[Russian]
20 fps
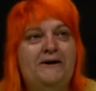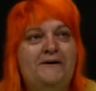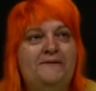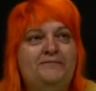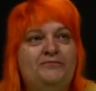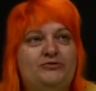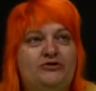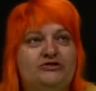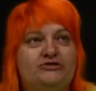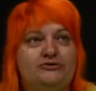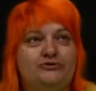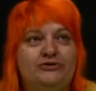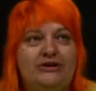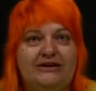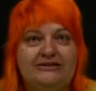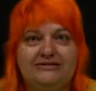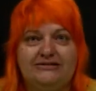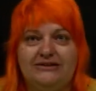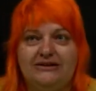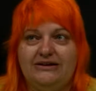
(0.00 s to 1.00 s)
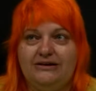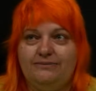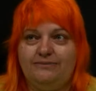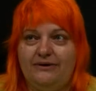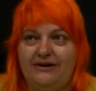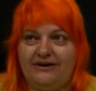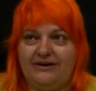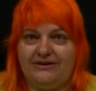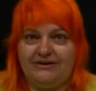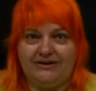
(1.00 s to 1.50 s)
То есть у нас
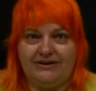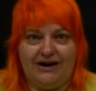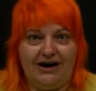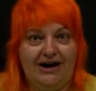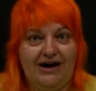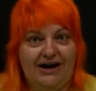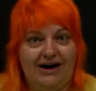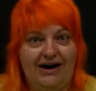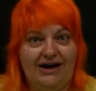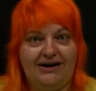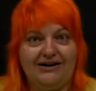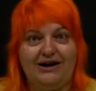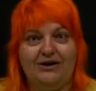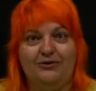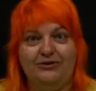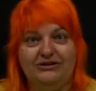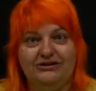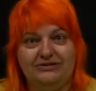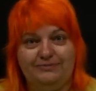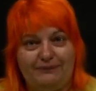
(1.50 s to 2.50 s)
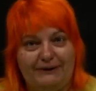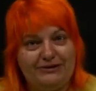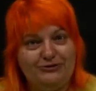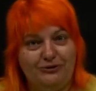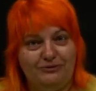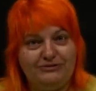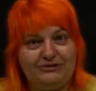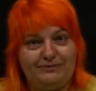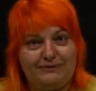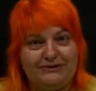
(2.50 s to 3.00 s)
либо, а, какой-нибудь,
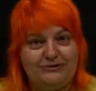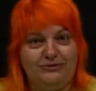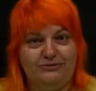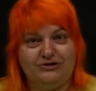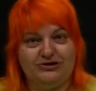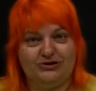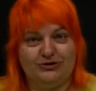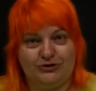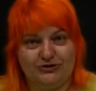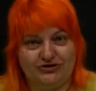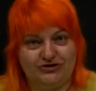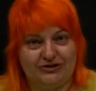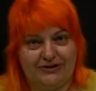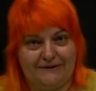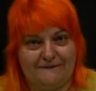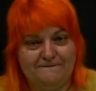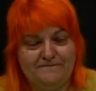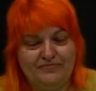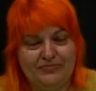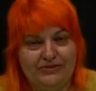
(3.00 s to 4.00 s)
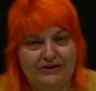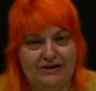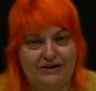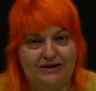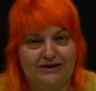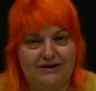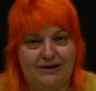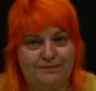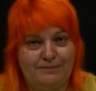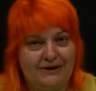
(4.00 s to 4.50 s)
пойдемте, пойдемте срочно э,
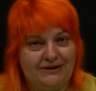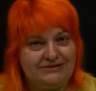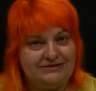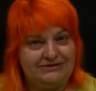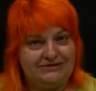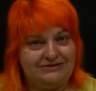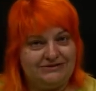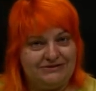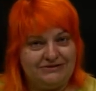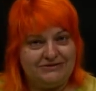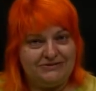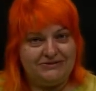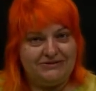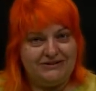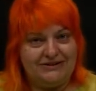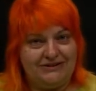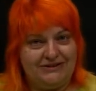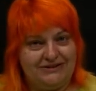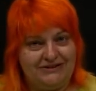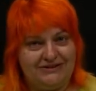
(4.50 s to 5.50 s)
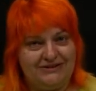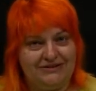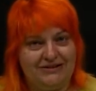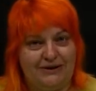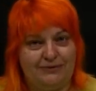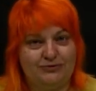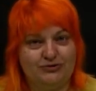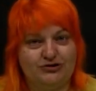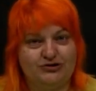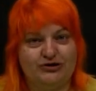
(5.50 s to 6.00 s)
копать, или нам нужно